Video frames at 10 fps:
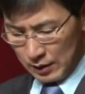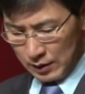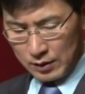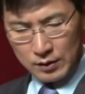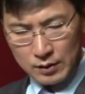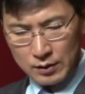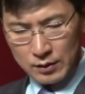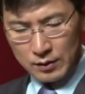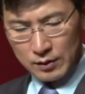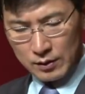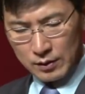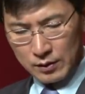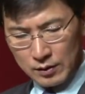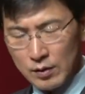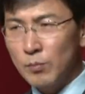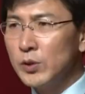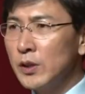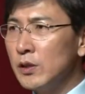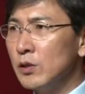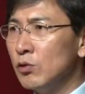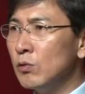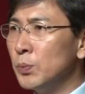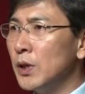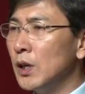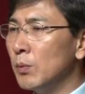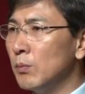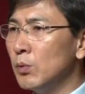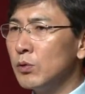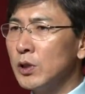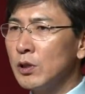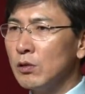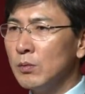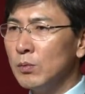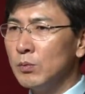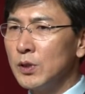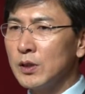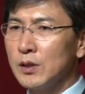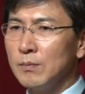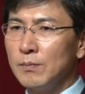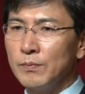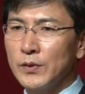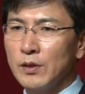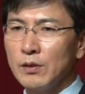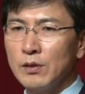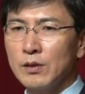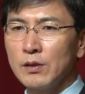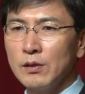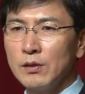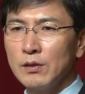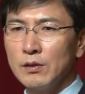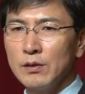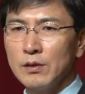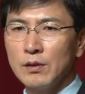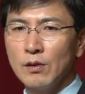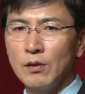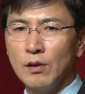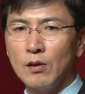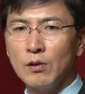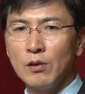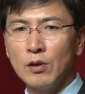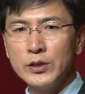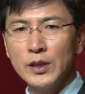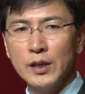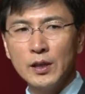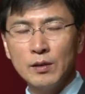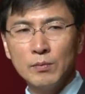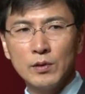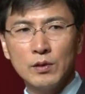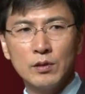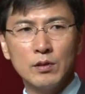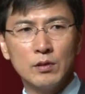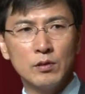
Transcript: 어, 먼저 하여튼 유류 피해 본부 우리 체육관 본부장님 어, 그 어, 제 어,